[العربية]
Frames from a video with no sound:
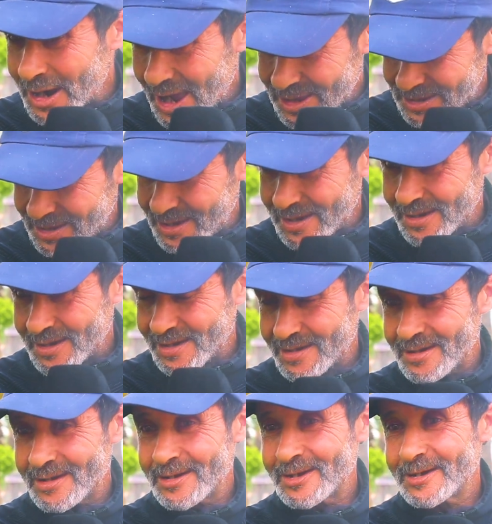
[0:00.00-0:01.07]
من هاد
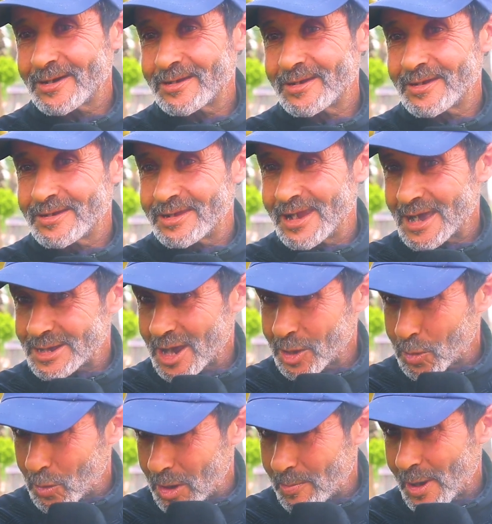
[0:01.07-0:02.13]
آه، الناس
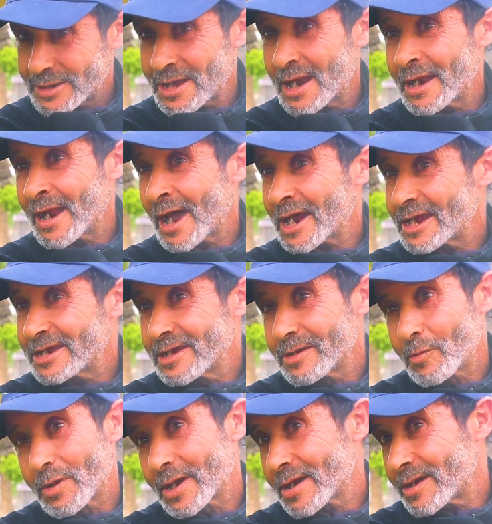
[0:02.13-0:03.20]
هادو اللي محتلين
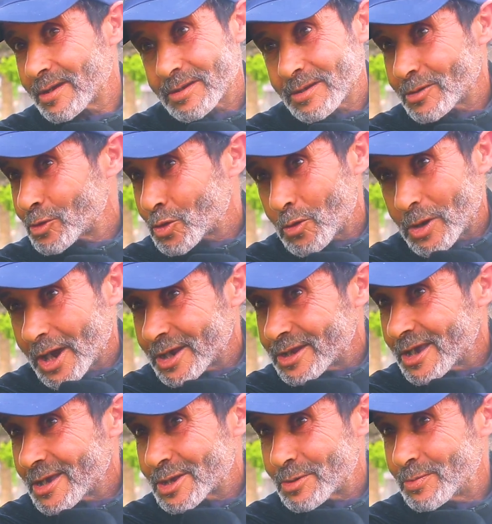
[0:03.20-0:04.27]
عقليين ولكن شكون اللي
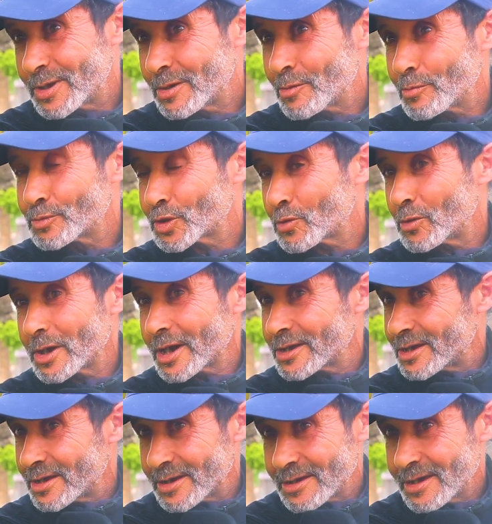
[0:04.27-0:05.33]
غادي يهز بيهم شكون اللي
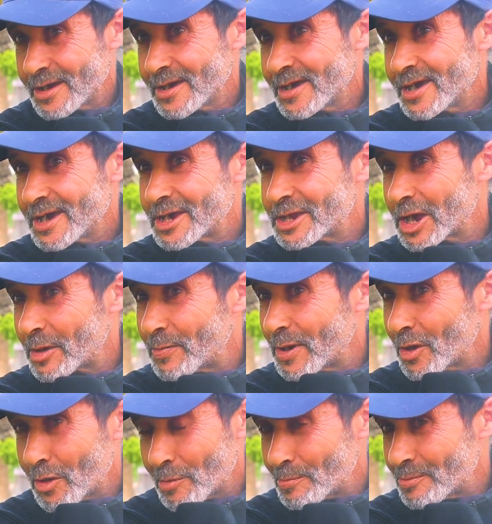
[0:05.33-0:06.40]
غادي يدير
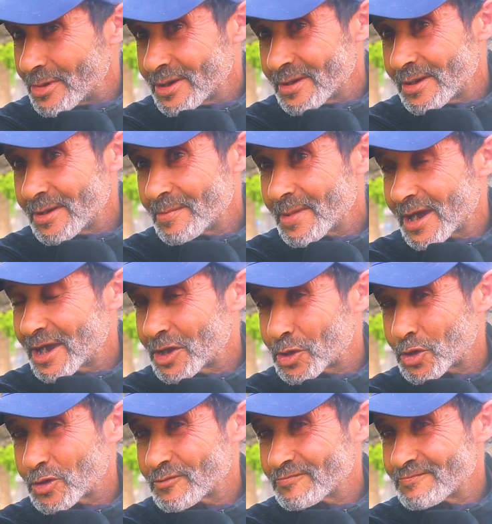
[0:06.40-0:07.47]
بيهم ما
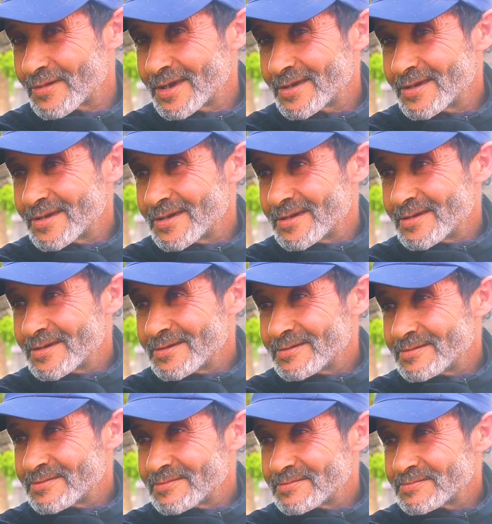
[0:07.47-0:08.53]
كاينش يعني
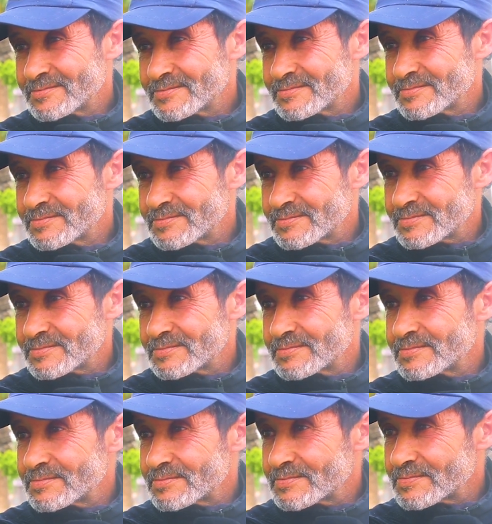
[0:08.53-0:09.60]
كاينين الناس كيتشكاو
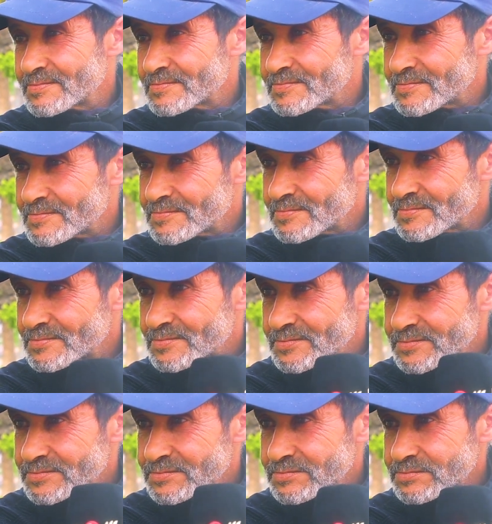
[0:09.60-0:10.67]
قالوا بانه راه ضرب
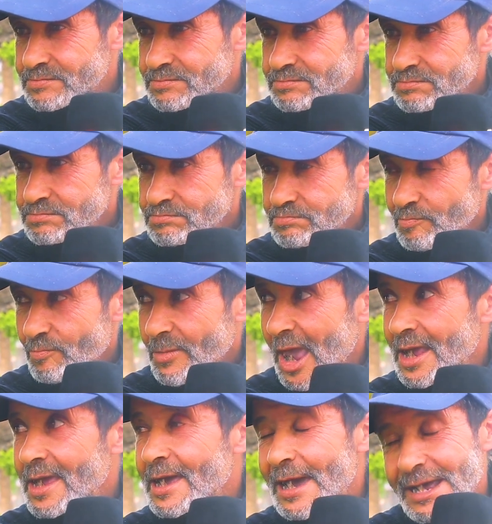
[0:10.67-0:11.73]
جوج دراري بموت
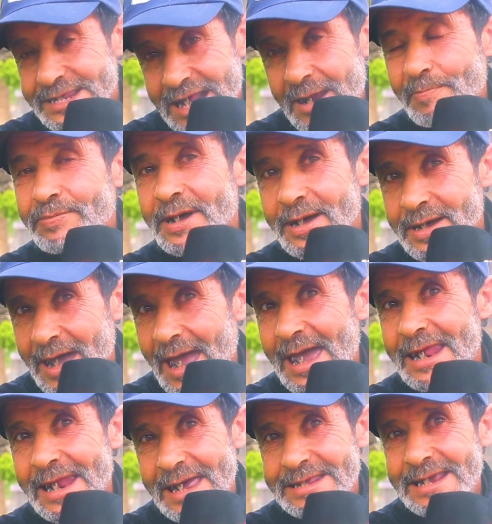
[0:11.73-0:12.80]
ضرب
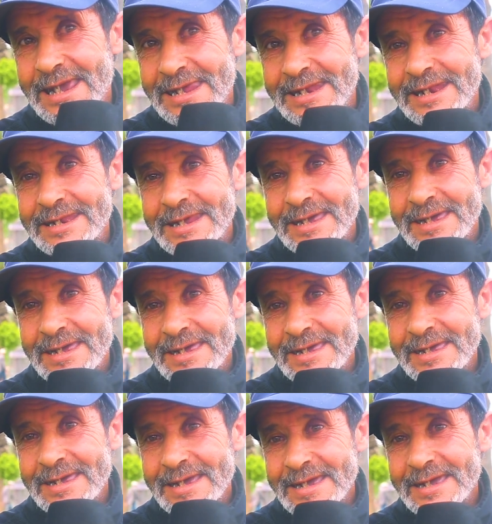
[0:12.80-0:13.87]
حالات كاين
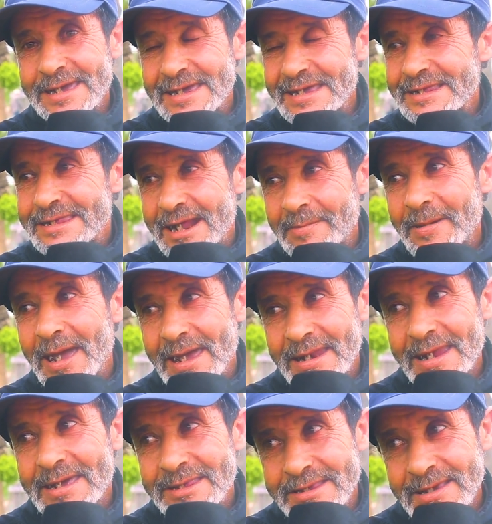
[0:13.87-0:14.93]
آه، ضرب
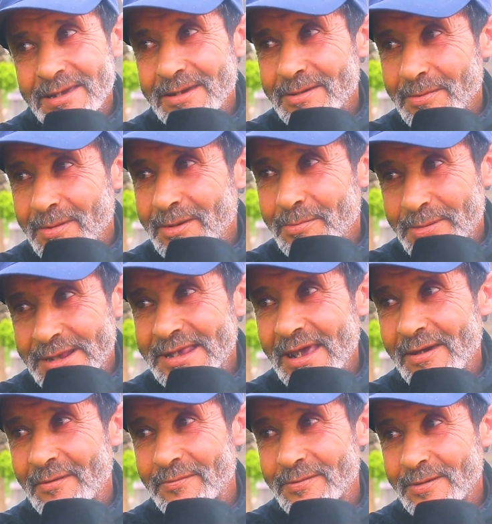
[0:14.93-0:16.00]
حالات آه،
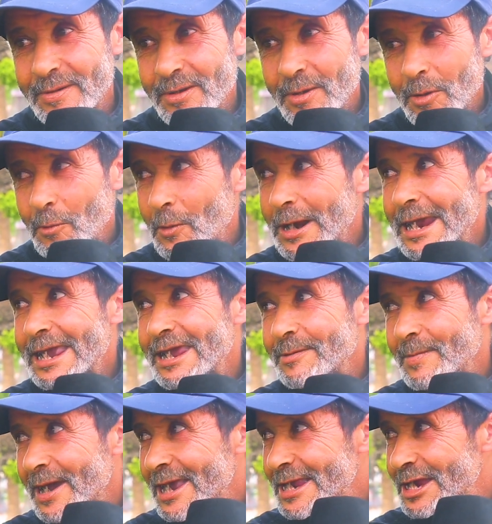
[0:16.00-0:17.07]
بزاف
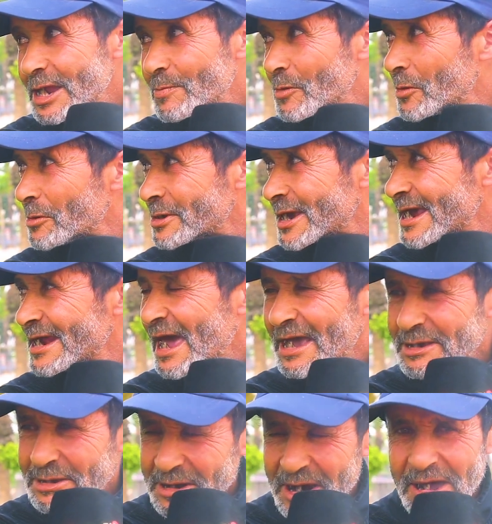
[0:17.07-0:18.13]
ولكن ما كاينش الموت كاين
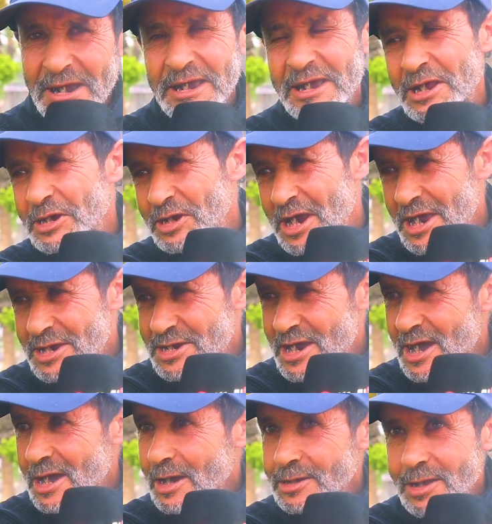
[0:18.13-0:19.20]
حجره كاين
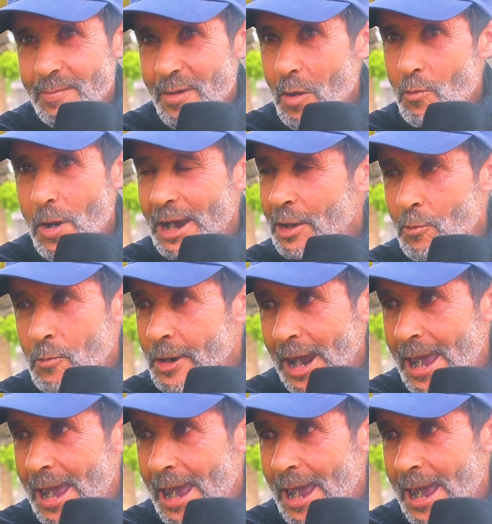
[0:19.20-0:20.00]
دجاجه دابا هو كيكون